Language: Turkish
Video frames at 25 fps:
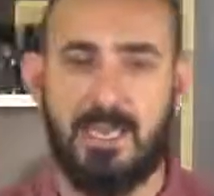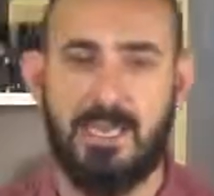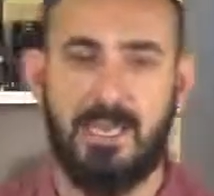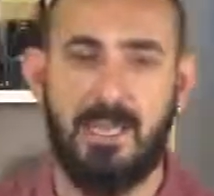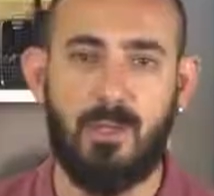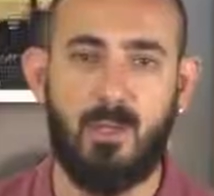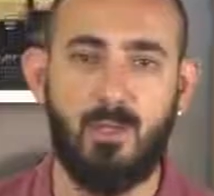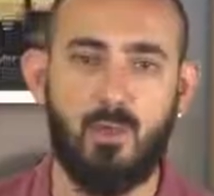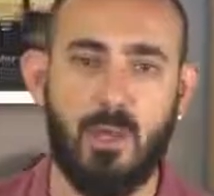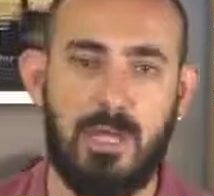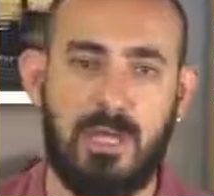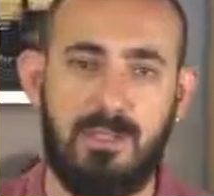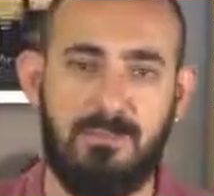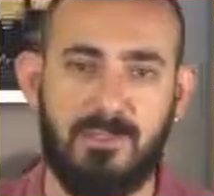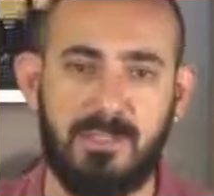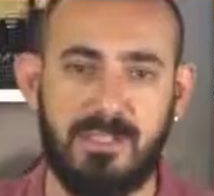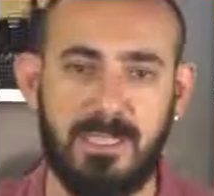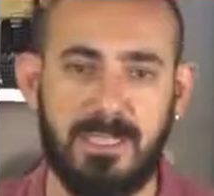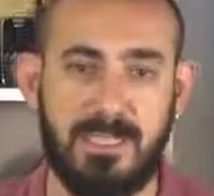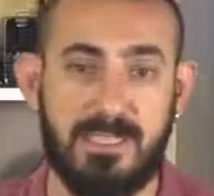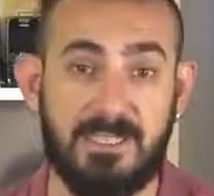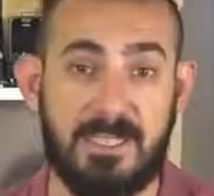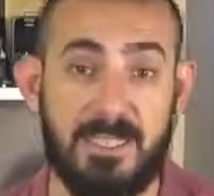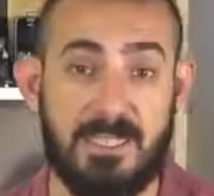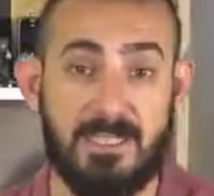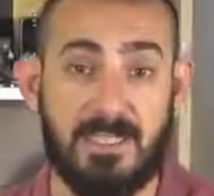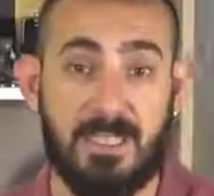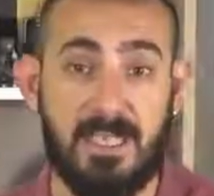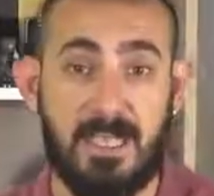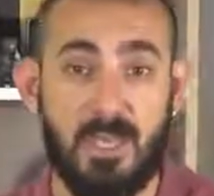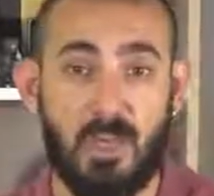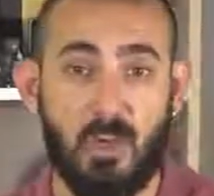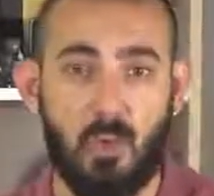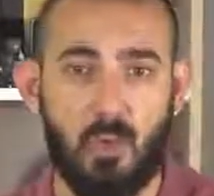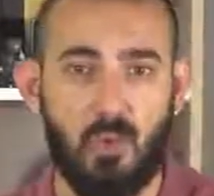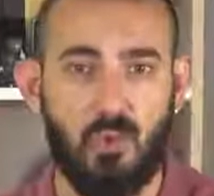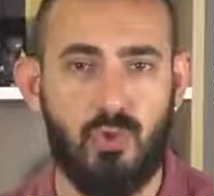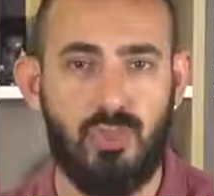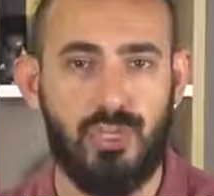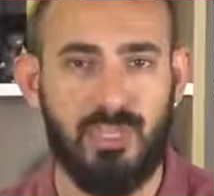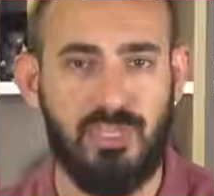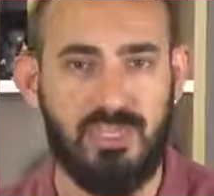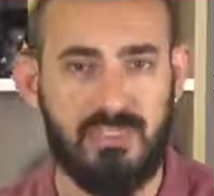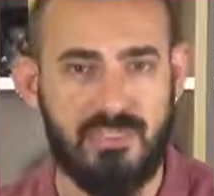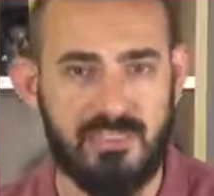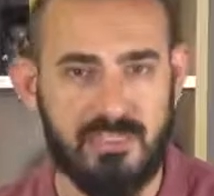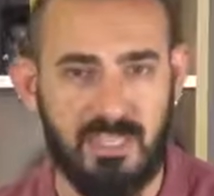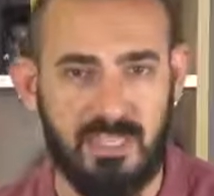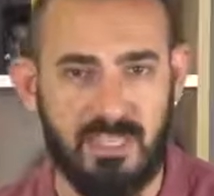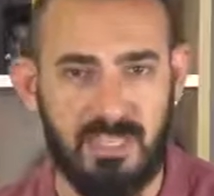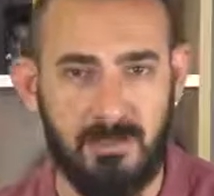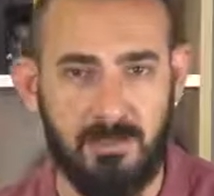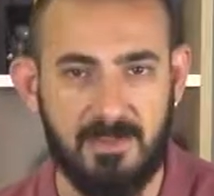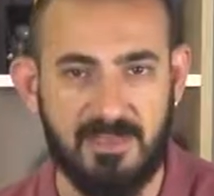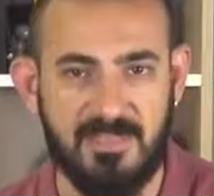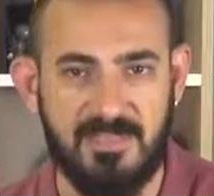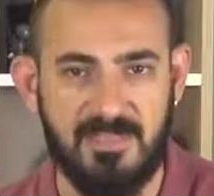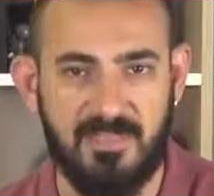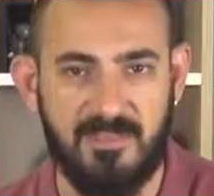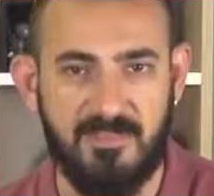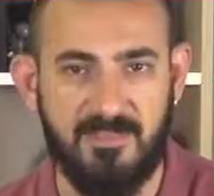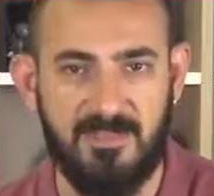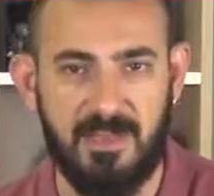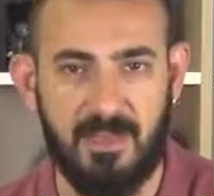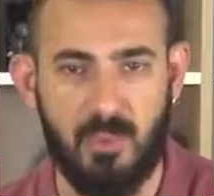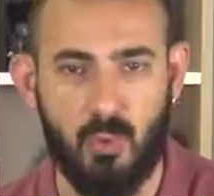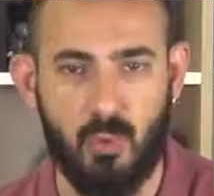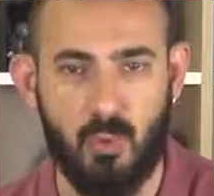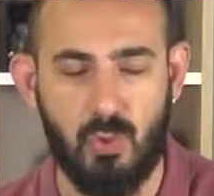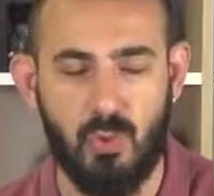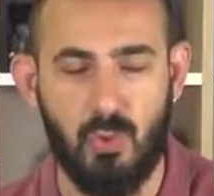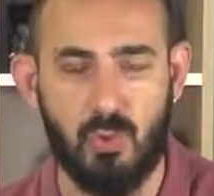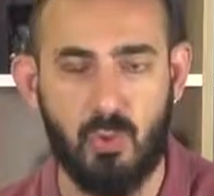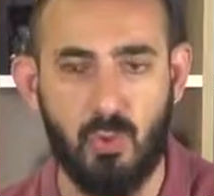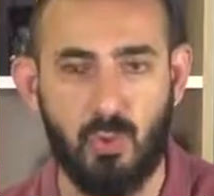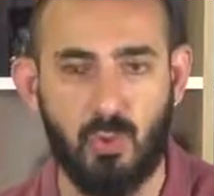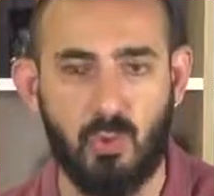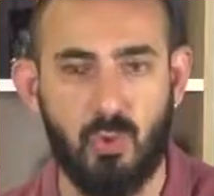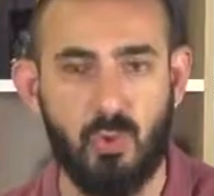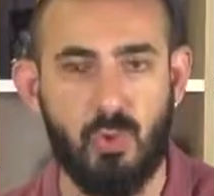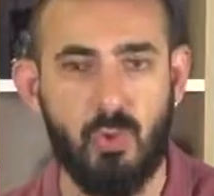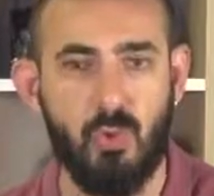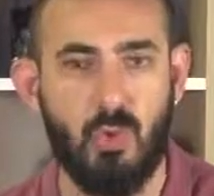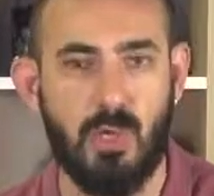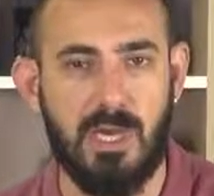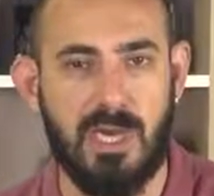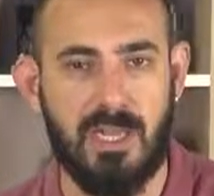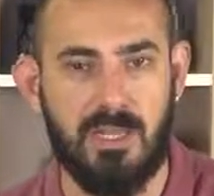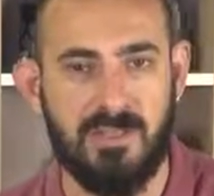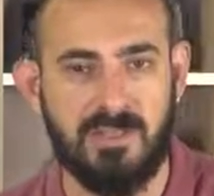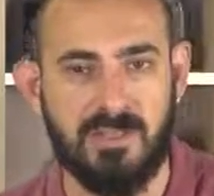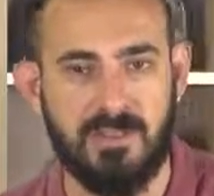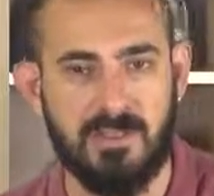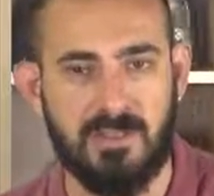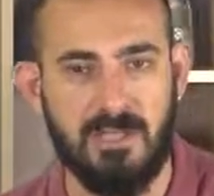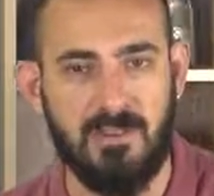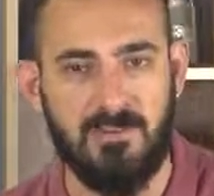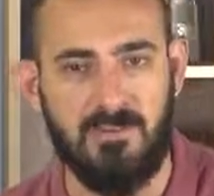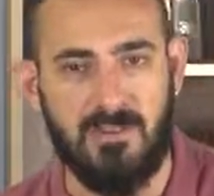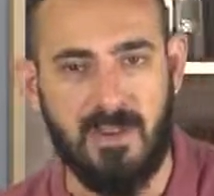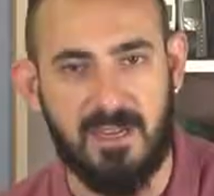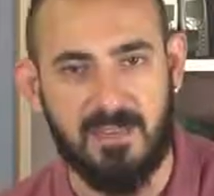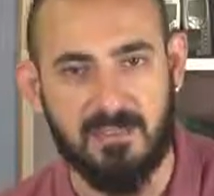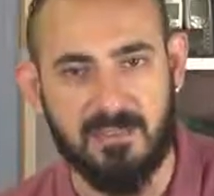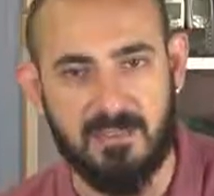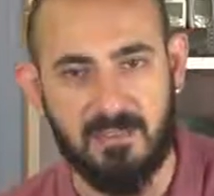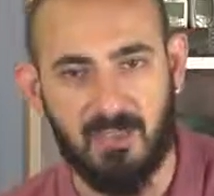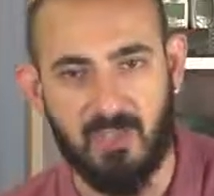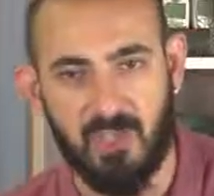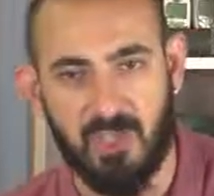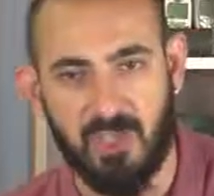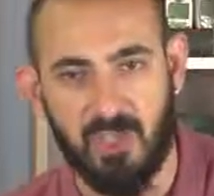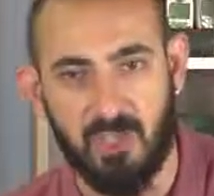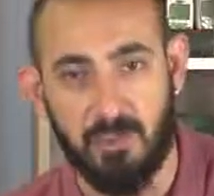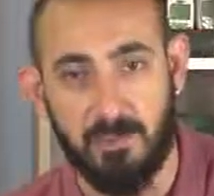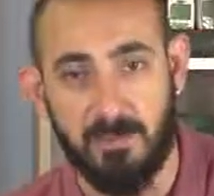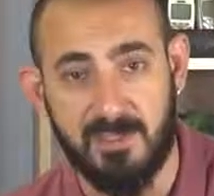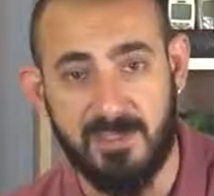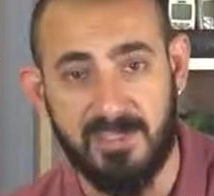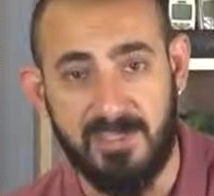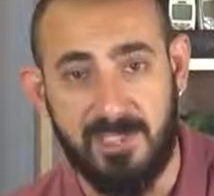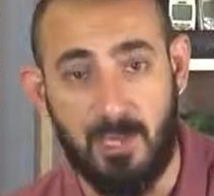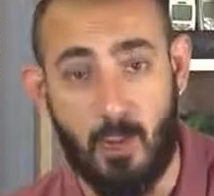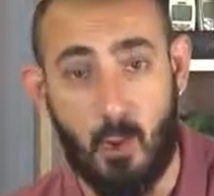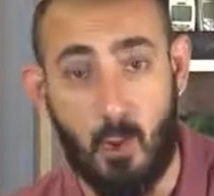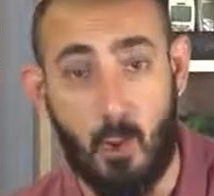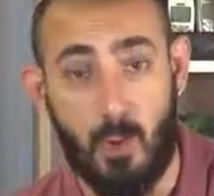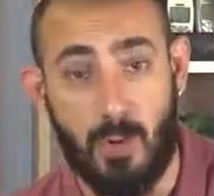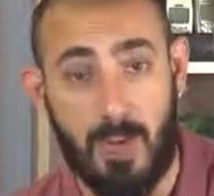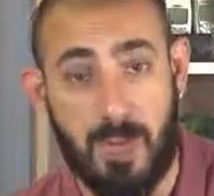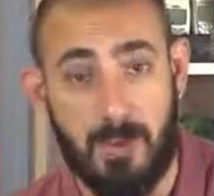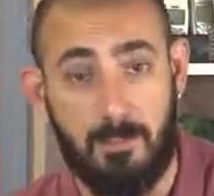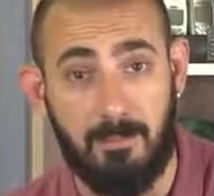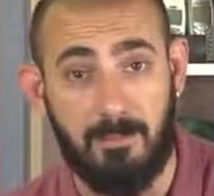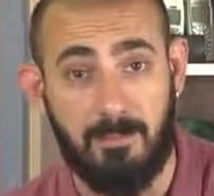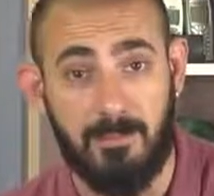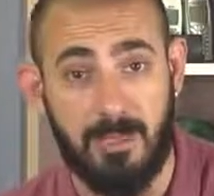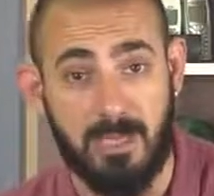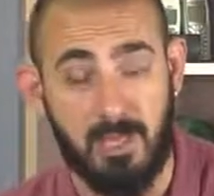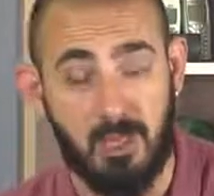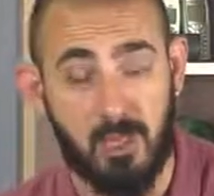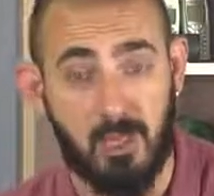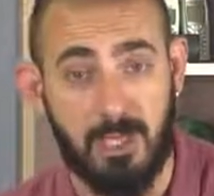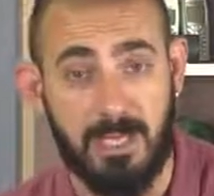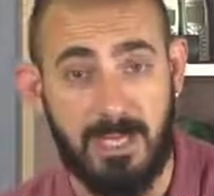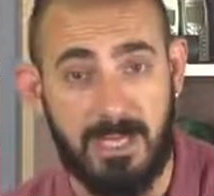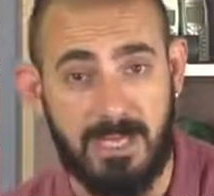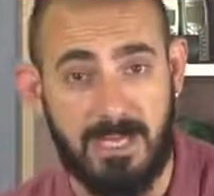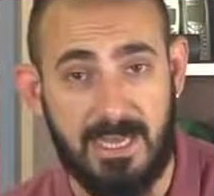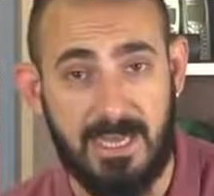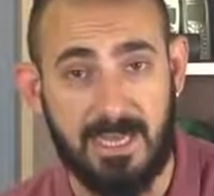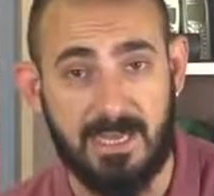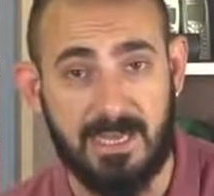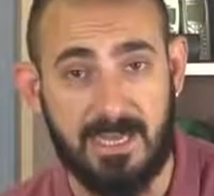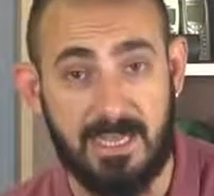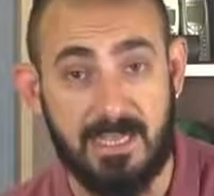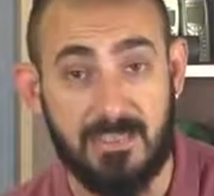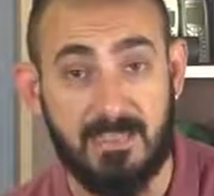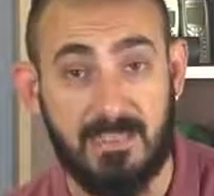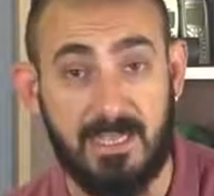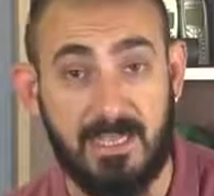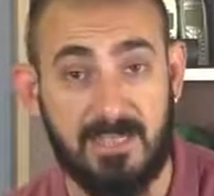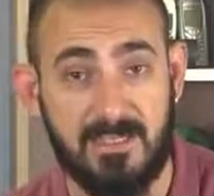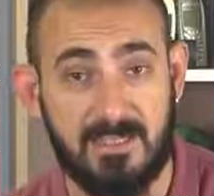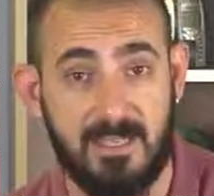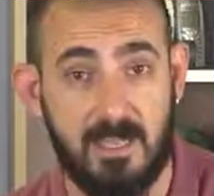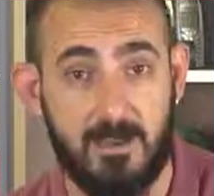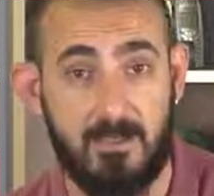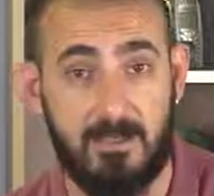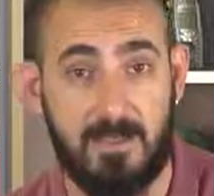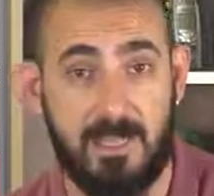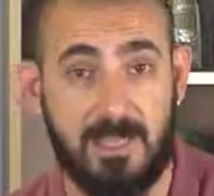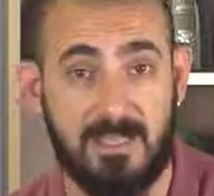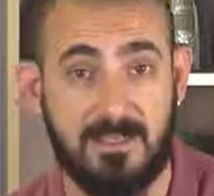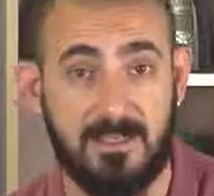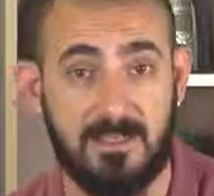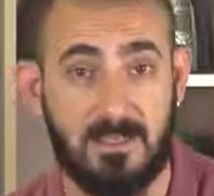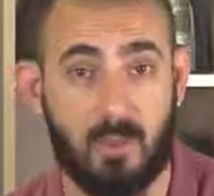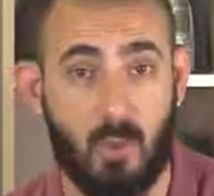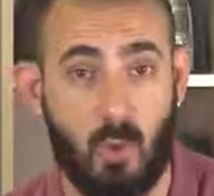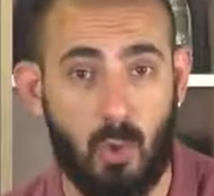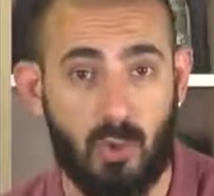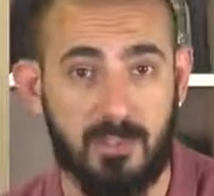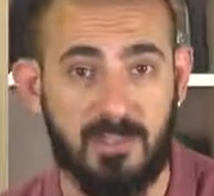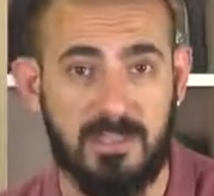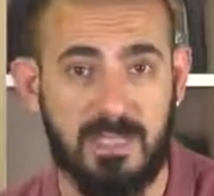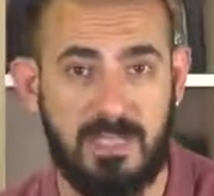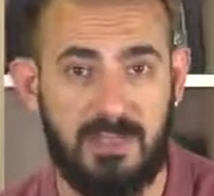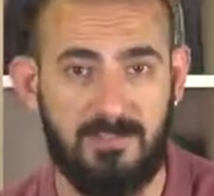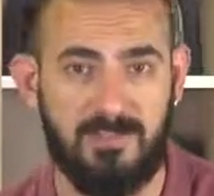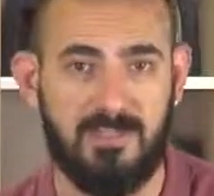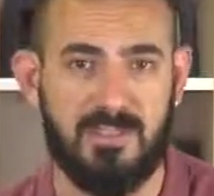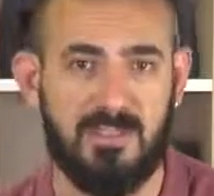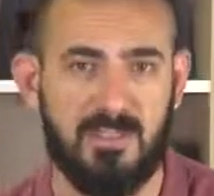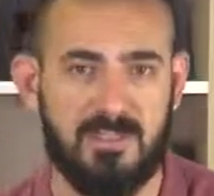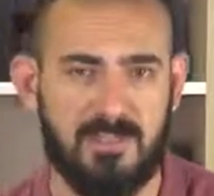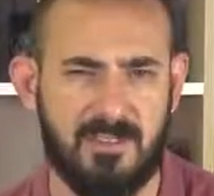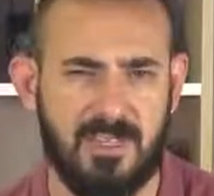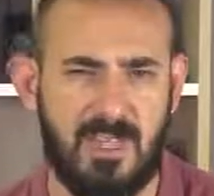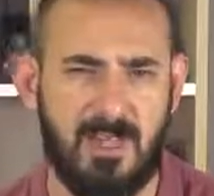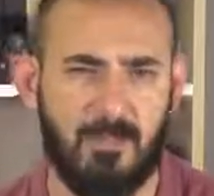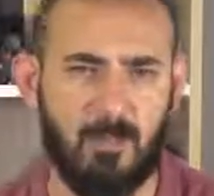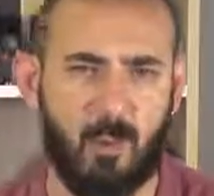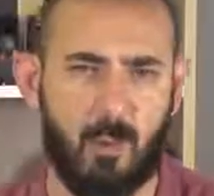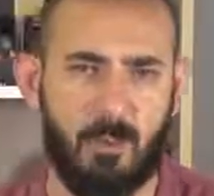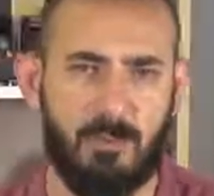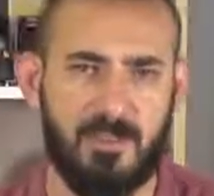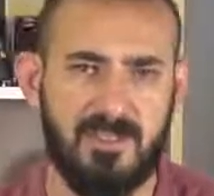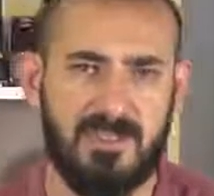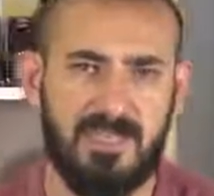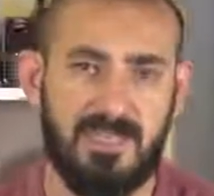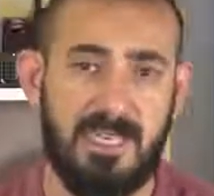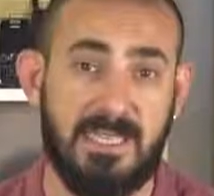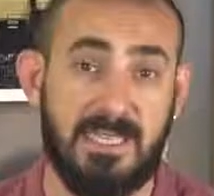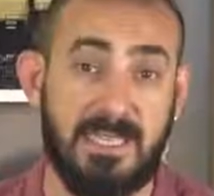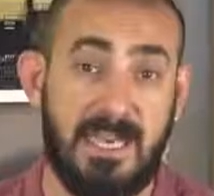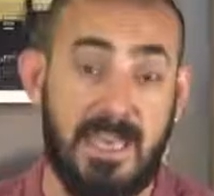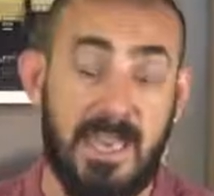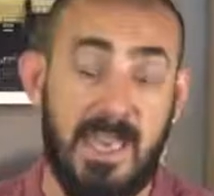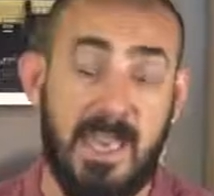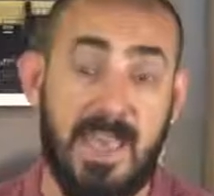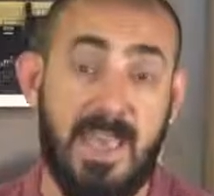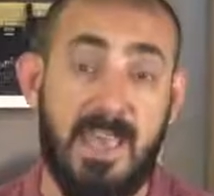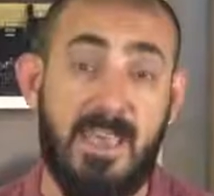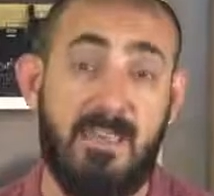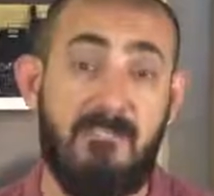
750 Watt'a kadar güç çıkış sağlaması ve %30 yük altında fansız çalışmasıyla önem teşkil ederken 80 Plus Gold sertifikasına sahip olmasıyla da